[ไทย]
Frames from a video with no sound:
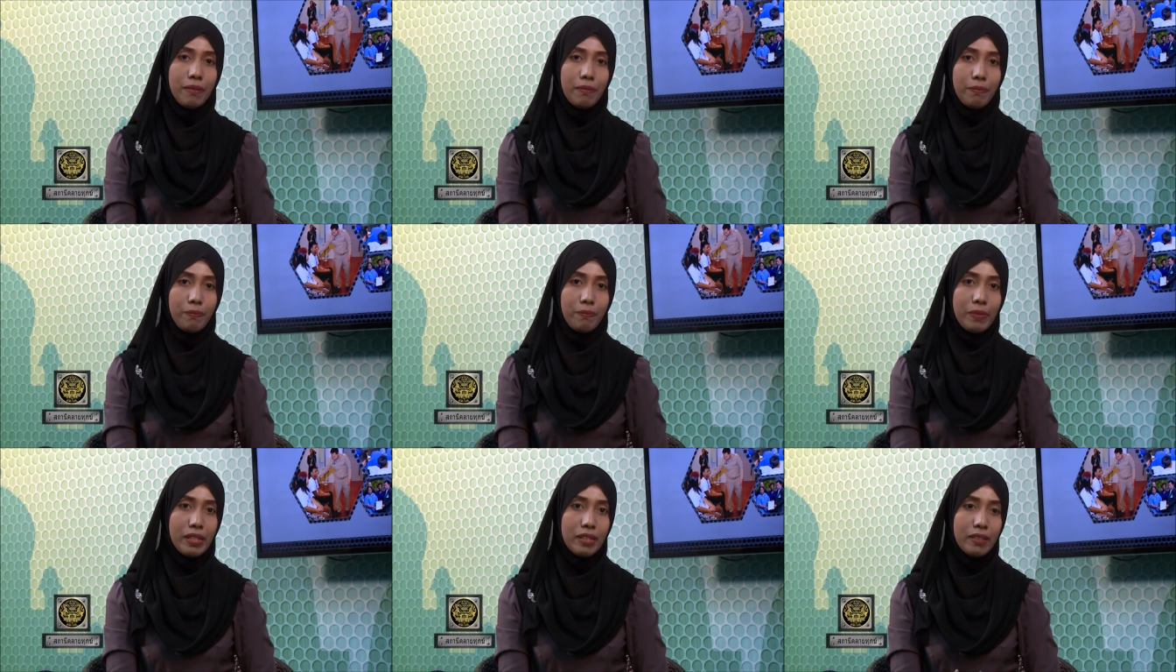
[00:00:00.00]
ป็น
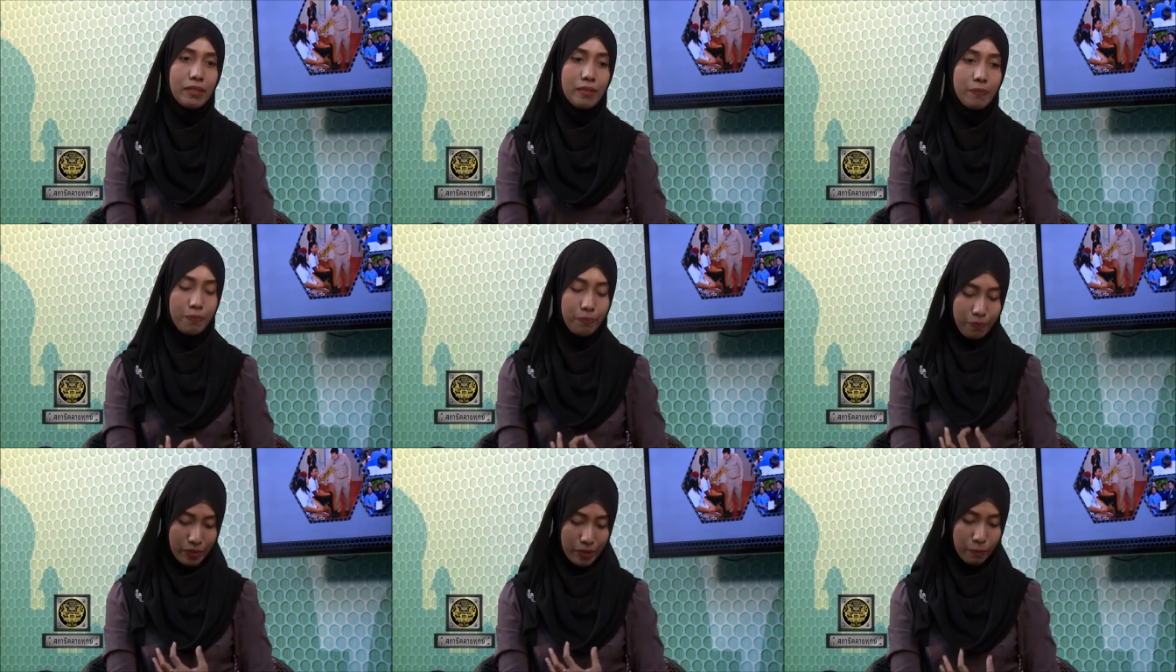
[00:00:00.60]
เป็น
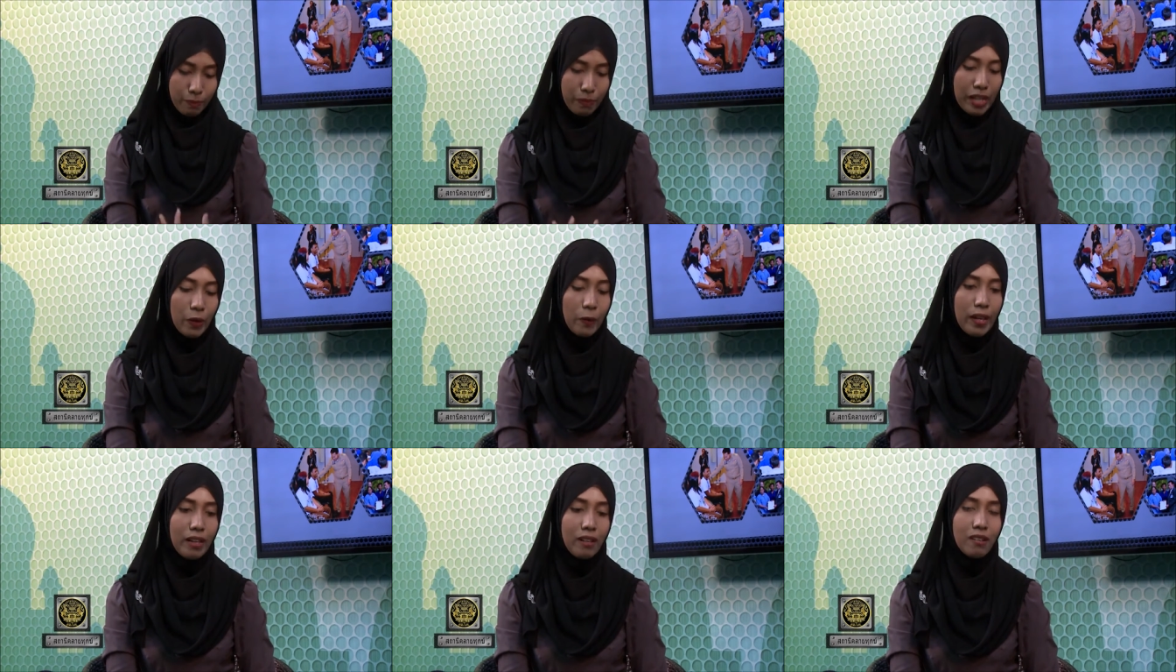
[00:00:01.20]
เป็นป้าย
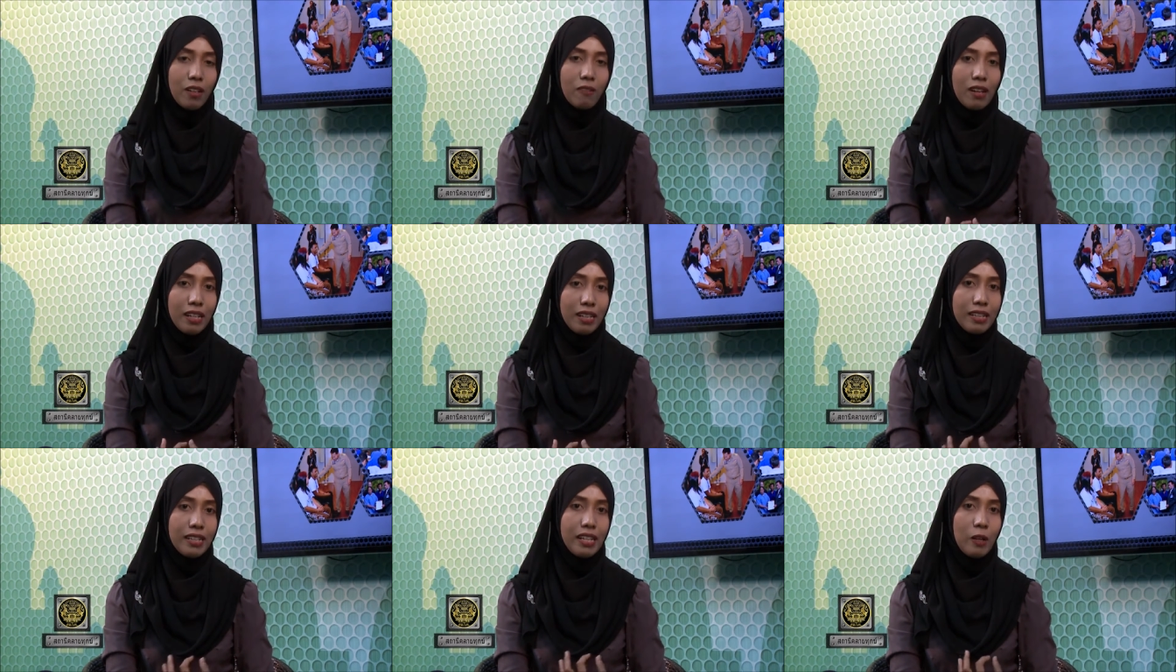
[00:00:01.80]
แขวนของเราว่า
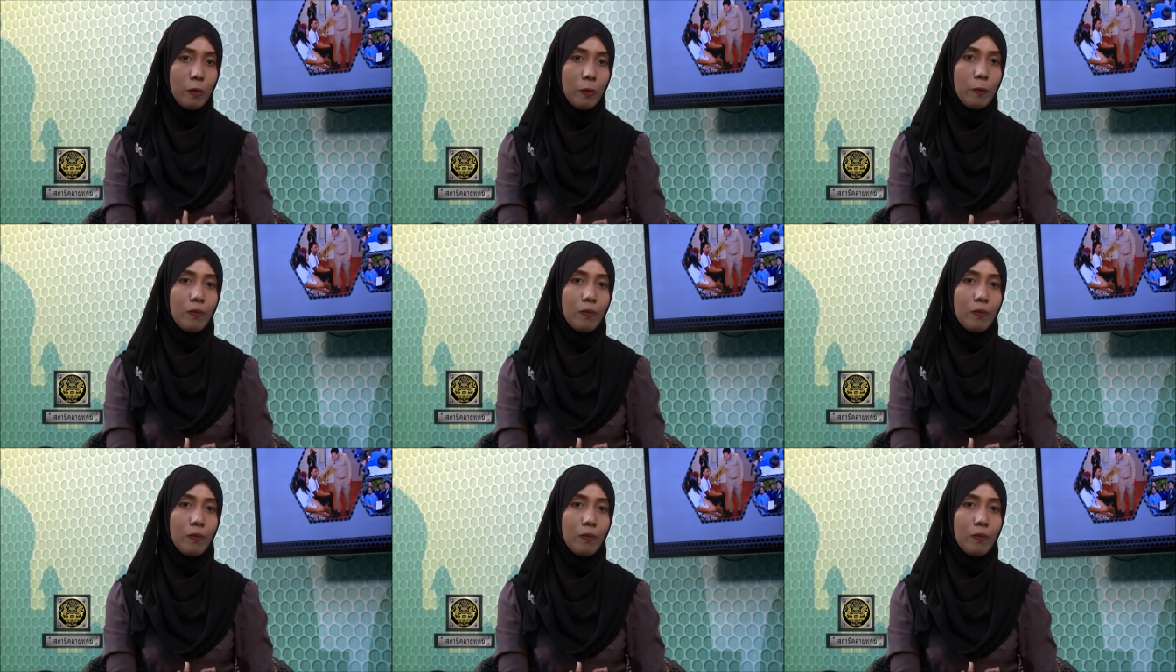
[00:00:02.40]
เออเรา